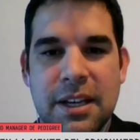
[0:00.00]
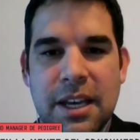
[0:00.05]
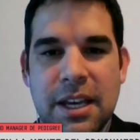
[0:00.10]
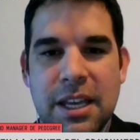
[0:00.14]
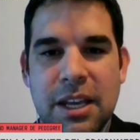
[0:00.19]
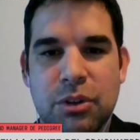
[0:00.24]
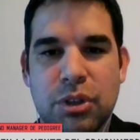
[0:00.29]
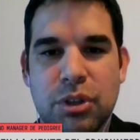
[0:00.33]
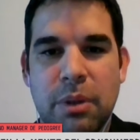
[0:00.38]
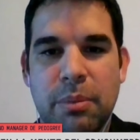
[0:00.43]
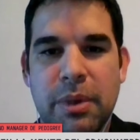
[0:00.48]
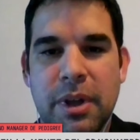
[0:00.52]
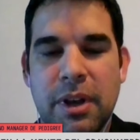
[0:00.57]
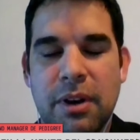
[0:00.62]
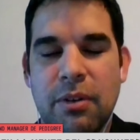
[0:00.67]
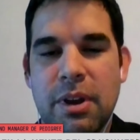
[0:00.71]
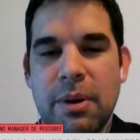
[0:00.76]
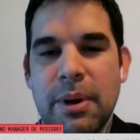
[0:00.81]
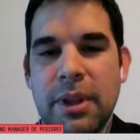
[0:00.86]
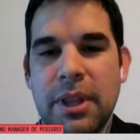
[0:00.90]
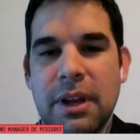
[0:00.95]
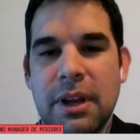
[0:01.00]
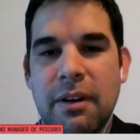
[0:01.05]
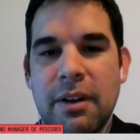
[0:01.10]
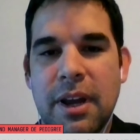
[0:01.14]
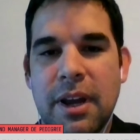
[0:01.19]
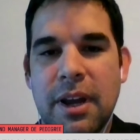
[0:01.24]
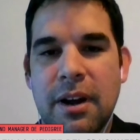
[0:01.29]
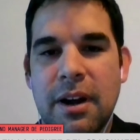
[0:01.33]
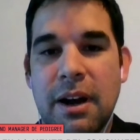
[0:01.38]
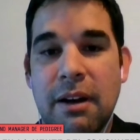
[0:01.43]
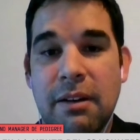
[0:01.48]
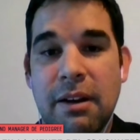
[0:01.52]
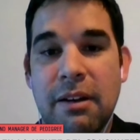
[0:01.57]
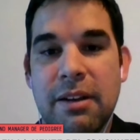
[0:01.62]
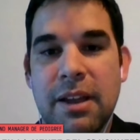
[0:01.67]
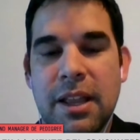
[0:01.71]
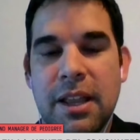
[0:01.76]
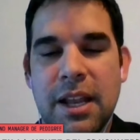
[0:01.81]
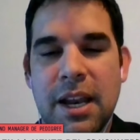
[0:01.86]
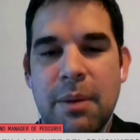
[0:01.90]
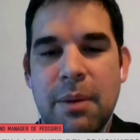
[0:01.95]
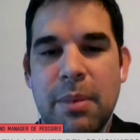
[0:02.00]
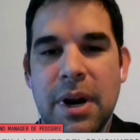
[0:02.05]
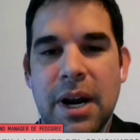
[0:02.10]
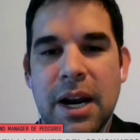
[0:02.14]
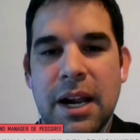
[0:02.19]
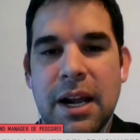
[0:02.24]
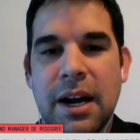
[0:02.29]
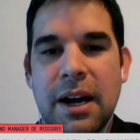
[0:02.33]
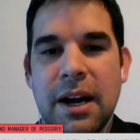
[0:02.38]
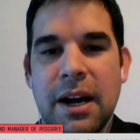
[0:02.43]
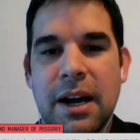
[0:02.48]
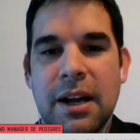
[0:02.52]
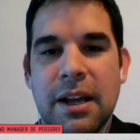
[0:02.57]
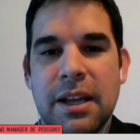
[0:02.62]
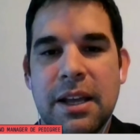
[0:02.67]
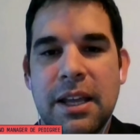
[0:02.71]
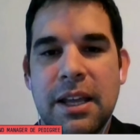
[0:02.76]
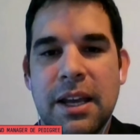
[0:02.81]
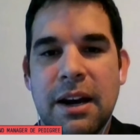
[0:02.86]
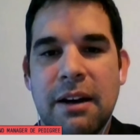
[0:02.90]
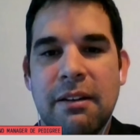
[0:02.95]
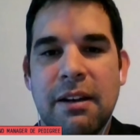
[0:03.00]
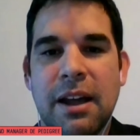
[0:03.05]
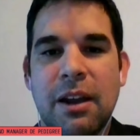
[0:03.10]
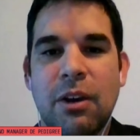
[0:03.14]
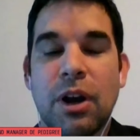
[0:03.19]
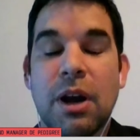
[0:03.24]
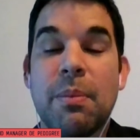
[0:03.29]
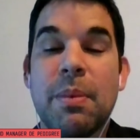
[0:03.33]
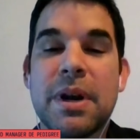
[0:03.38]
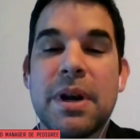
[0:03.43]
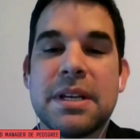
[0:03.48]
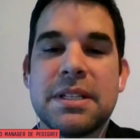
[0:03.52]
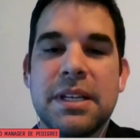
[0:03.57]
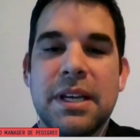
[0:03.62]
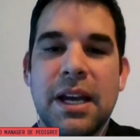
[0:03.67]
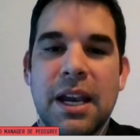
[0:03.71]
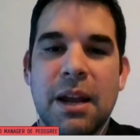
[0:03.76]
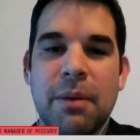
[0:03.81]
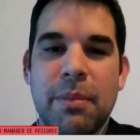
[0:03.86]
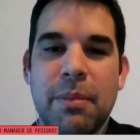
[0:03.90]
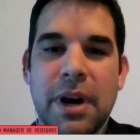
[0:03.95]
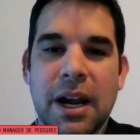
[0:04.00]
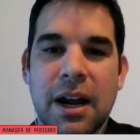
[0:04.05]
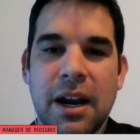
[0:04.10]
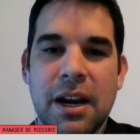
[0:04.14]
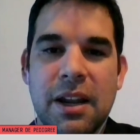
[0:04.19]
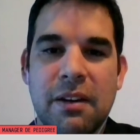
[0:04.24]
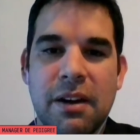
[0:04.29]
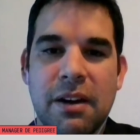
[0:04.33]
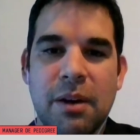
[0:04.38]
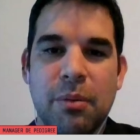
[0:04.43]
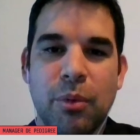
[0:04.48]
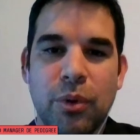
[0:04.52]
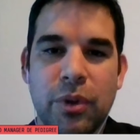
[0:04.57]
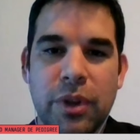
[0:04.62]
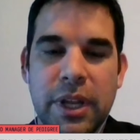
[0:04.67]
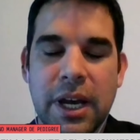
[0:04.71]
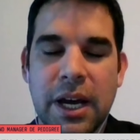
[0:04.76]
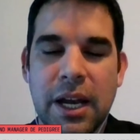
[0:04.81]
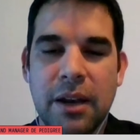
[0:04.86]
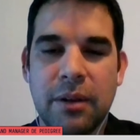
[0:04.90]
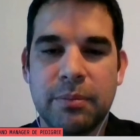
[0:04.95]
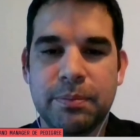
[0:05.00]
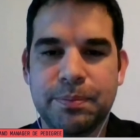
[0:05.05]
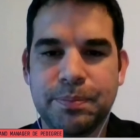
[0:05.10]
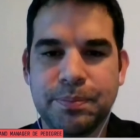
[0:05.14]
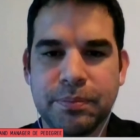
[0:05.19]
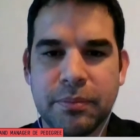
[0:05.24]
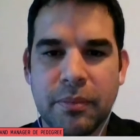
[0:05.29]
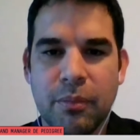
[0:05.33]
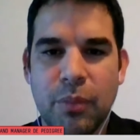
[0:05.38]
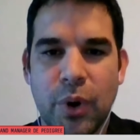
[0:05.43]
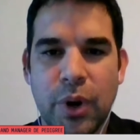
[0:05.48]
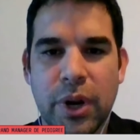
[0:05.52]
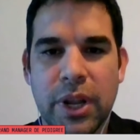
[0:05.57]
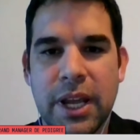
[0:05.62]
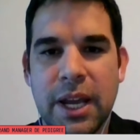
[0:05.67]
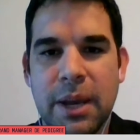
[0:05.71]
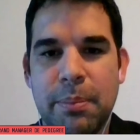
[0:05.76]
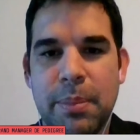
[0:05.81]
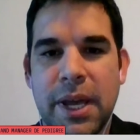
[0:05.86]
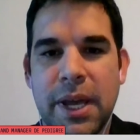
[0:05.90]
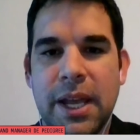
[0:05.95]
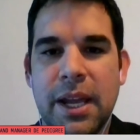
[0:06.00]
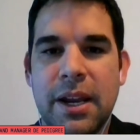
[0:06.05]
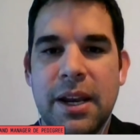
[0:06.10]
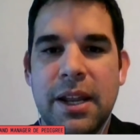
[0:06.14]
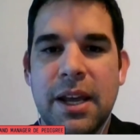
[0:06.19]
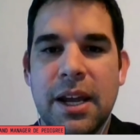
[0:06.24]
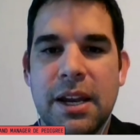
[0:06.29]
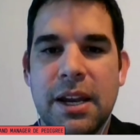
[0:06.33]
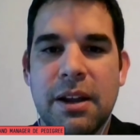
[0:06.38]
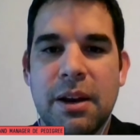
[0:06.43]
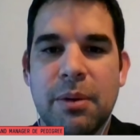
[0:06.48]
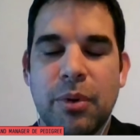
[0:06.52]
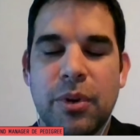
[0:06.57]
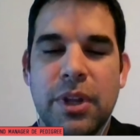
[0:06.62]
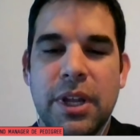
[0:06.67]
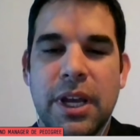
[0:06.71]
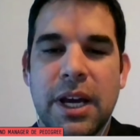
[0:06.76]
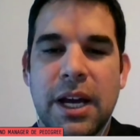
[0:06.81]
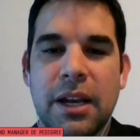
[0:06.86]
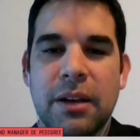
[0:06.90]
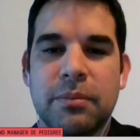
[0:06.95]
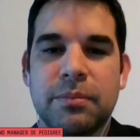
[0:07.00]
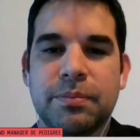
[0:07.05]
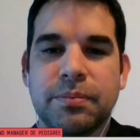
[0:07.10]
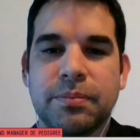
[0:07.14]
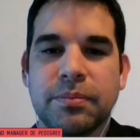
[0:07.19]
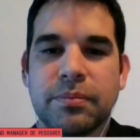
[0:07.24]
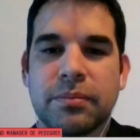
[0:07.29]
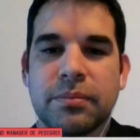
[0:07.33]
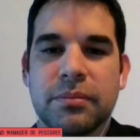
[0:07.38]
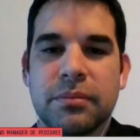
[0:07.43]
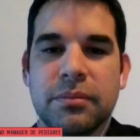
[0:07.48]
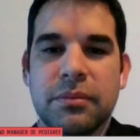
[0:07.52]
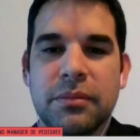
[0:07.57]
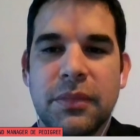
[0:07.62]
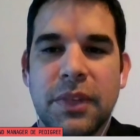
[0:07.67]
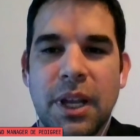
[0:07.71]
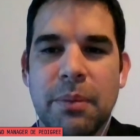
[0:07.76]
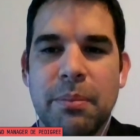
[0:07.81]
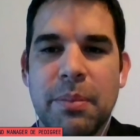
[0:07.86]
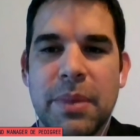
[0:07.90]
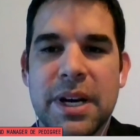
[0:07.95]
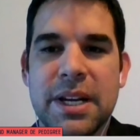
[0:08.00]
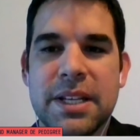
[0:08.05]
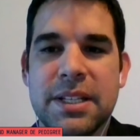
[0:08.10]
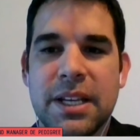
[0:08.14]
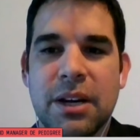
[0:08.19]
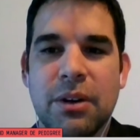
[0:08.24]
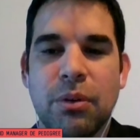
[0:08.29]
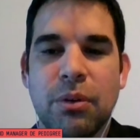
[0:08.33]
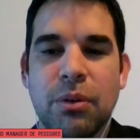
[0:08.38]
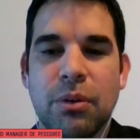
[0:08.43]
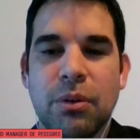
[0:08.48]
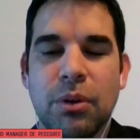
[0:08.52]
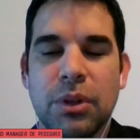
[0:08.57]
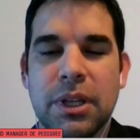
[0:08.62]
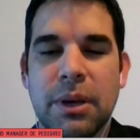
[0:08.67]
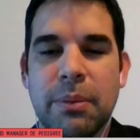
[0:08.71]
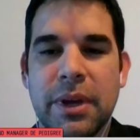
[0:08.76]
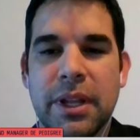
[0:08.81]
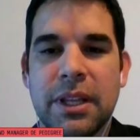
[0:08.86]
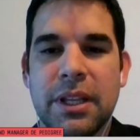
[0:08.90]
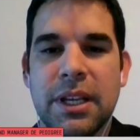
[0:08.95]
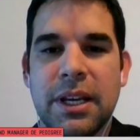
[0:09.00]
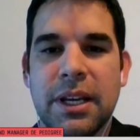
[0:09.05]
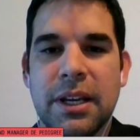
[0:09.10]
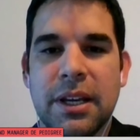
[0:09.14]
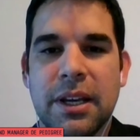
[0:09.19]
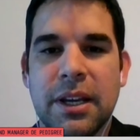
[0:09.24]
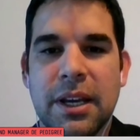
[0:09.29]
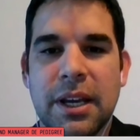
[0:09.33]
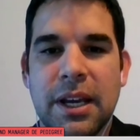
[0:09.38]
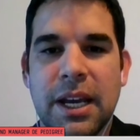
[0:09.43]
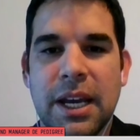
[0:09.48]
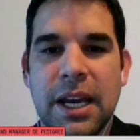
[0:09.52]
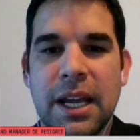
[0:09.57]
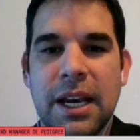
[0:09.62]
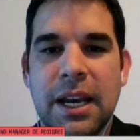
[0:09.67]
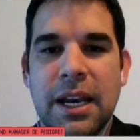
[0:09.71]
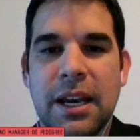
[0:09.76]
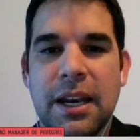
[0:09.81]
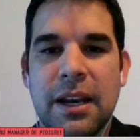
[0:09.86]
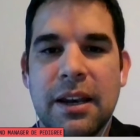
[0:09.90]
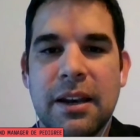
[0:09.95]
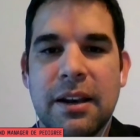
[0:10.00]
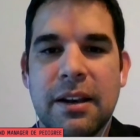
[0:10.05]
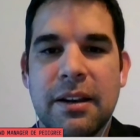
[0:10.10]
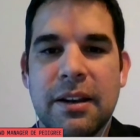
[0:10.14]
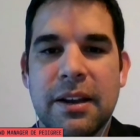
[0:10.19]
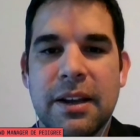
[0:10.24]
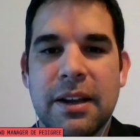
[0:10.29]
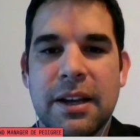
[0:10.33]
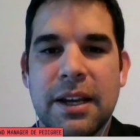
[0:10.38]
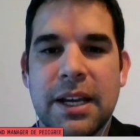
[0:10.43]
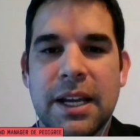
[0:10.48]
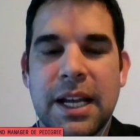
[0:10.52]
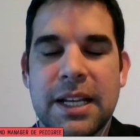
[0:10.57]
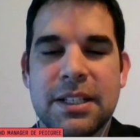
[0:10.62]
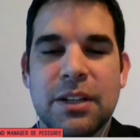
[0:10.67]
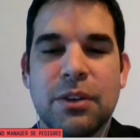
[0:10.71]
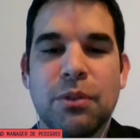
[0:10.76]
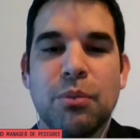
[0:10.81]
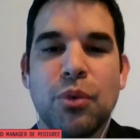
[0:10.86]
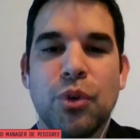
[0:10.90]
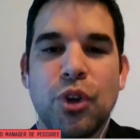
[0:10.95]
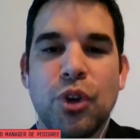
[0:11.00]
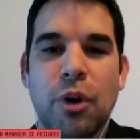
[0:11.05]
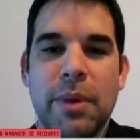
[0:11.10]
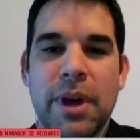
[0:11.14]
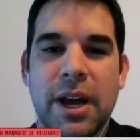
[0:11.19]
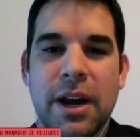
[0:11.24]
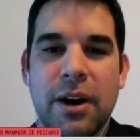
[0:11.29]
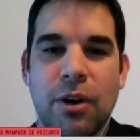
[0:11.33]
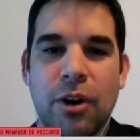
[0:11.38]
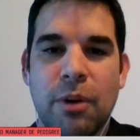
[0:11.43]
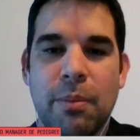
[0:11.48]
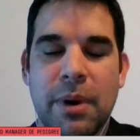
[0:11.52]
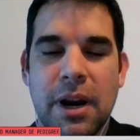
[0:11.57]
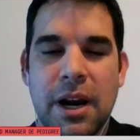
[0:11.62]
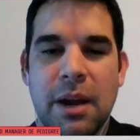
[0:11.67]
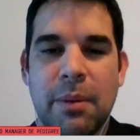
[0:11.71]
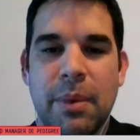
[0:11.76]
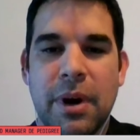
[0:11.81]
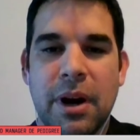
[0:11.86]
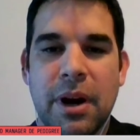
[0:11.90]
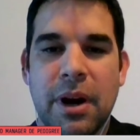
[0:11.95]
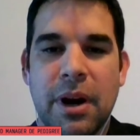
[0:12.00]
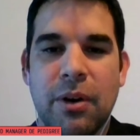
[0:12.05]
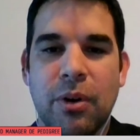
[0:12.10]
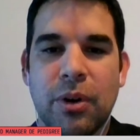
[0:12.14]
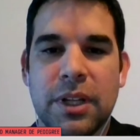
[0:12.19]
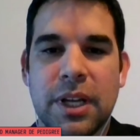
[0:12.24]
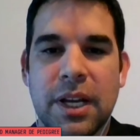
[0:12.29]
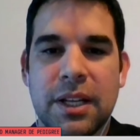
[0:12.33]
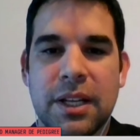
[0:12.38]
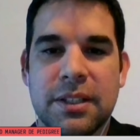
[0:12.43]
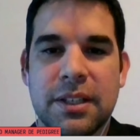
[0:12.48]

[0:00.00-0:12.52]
Y eso también obviamente habla bien de la marca y habla de lo que persigue la marca a nivel mundial, porque Pedigree a nivel mundial persigue justamente el hacer un mundo mejor para las mascotas.